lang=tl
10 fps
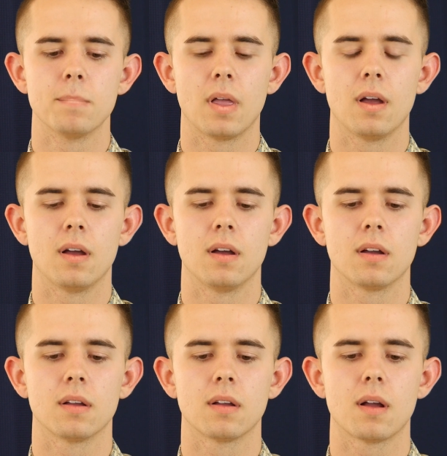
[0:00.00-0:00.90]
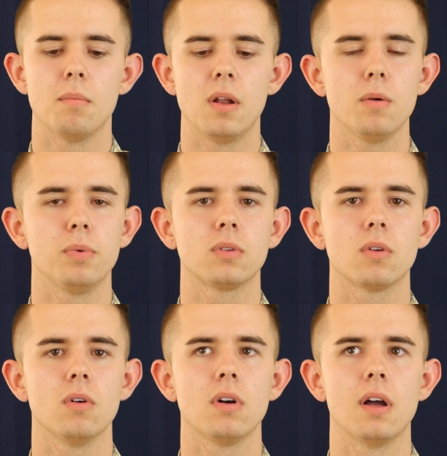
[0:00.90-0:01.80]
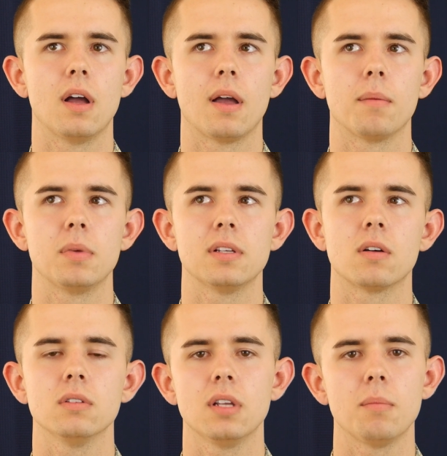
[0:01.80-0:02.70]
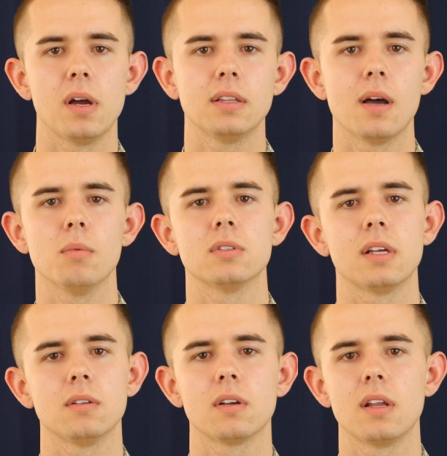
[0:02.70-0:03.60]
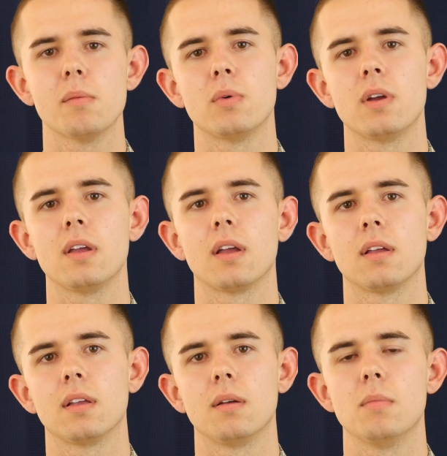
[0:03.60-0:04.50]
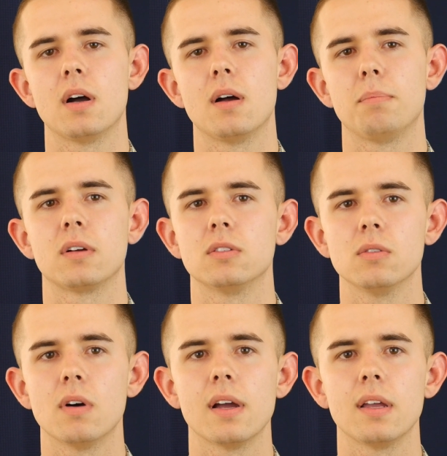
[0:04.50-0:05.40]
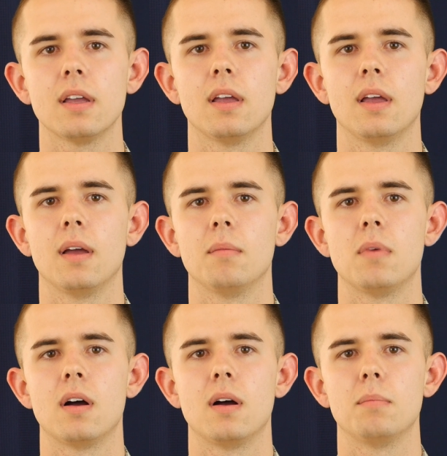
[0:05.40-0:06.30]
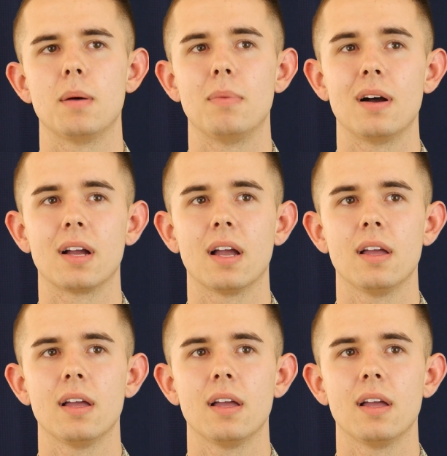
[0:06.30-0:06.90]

Ah, kabalo pod ko nga bisag unsa mahitabo sa atong kinabuhi, mga pagsuway, mga babag,